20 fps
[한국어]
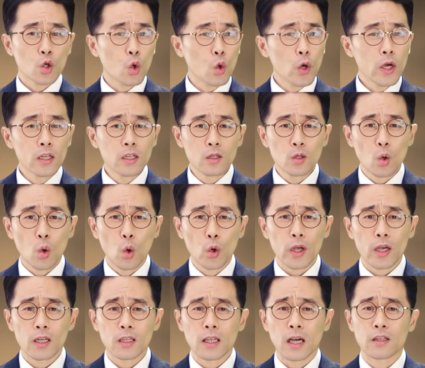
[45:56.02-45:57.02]
교회는
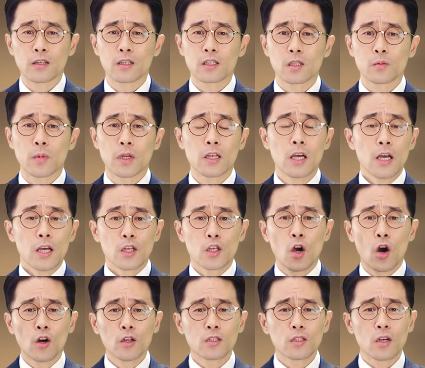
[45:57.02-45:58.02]
오래 다녔지만
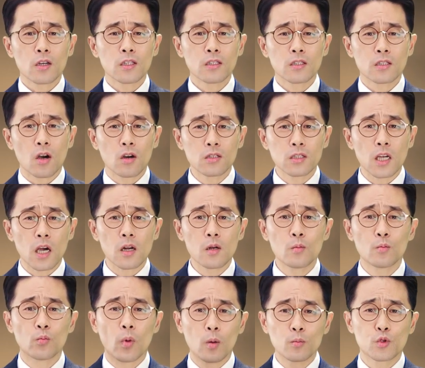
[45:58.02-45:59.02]
영적인
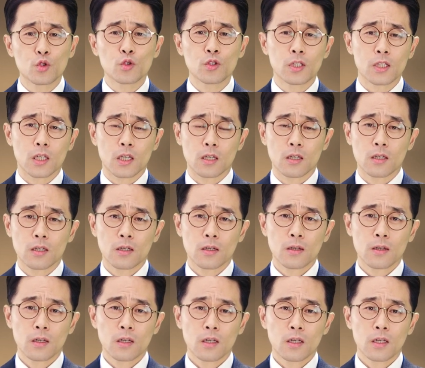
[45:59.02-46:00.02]
성장을 멈춘 채
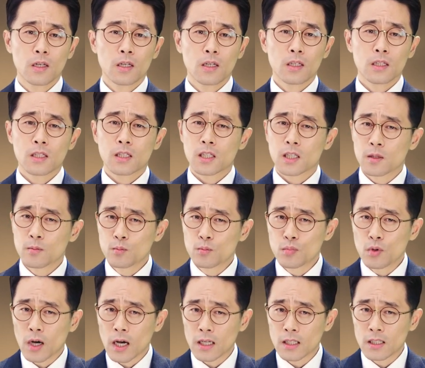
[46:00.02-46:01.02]

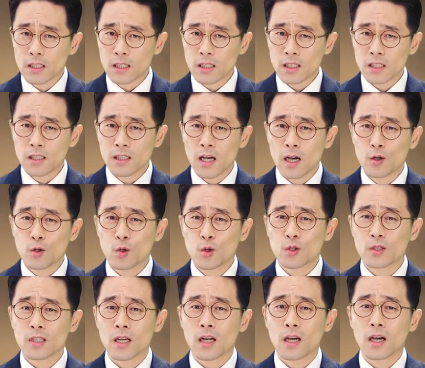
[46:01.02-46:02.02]
진부한
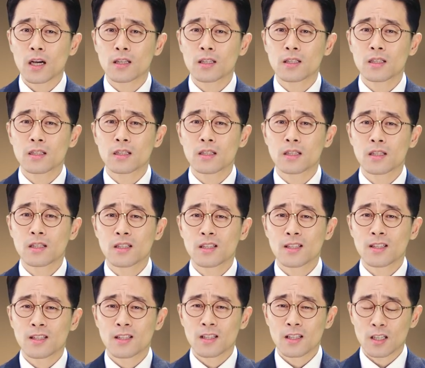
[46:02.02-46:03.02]
신앙으로 살아가는
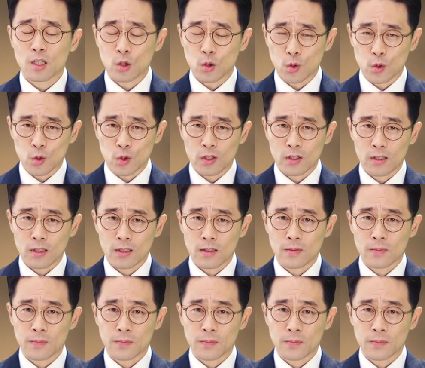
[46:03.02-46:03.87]
기독교인들,